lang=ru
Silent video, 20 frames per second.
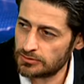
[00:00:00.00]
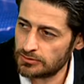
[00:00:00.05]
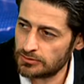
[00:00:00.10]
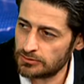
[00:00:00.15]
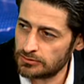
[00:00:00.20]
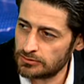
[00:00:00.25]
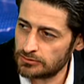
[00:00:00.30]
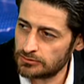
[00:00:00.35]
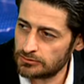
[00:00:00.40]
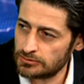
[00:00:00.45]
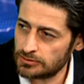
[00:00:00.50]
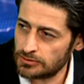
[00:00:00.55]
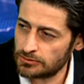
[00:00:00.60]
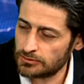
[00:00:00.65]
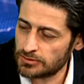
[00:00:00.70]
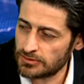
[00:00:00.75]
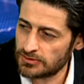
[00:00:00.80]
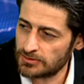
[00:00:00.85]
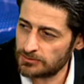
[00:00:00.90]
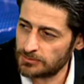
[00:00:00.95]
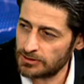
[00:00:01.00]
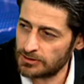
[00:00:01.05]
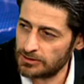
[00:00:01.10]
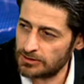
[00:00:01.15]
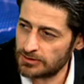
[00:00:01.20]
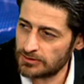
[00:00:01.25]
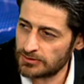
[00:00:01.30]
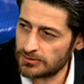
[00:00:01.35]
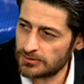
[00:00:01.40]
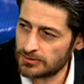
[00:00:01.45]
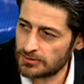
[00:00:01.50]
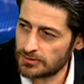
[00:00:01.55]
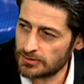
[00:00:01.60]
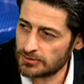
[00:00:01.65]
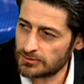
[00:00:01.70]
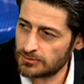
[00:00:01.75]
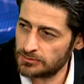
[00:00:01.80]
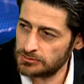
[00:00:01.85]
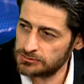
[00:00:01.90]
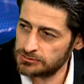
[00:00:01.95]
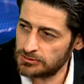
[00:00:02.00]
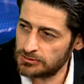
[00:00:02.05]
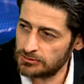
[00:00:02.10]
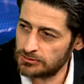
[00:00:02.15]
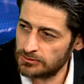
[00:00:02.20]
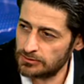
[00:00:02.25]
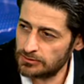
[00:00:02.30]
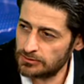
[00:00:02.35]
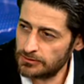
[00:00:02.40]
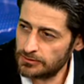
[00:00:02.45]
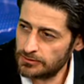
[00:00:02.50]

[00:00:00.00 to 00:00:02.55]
э, такой разнополярности, раскола?